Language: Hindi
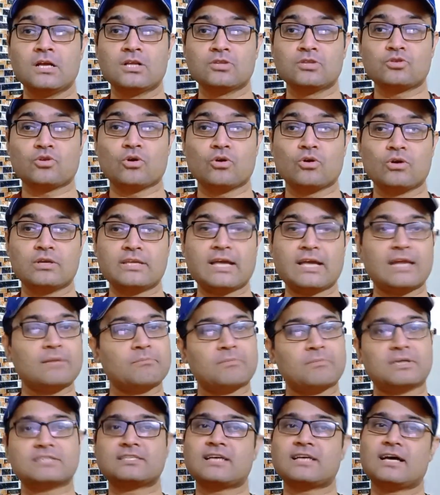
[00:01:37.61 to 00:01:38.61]
तो यार
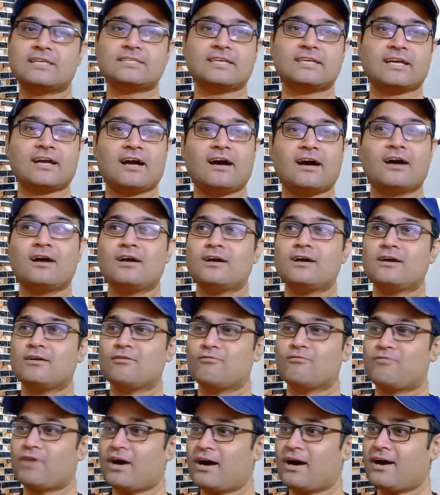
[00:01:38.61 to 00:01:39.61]
मज़ा आ जाएगा
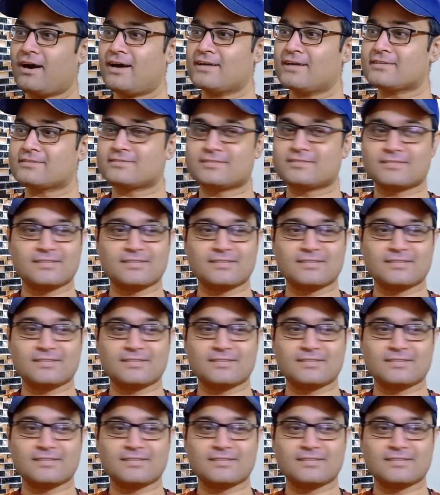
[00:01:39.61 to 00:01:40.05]
बहाज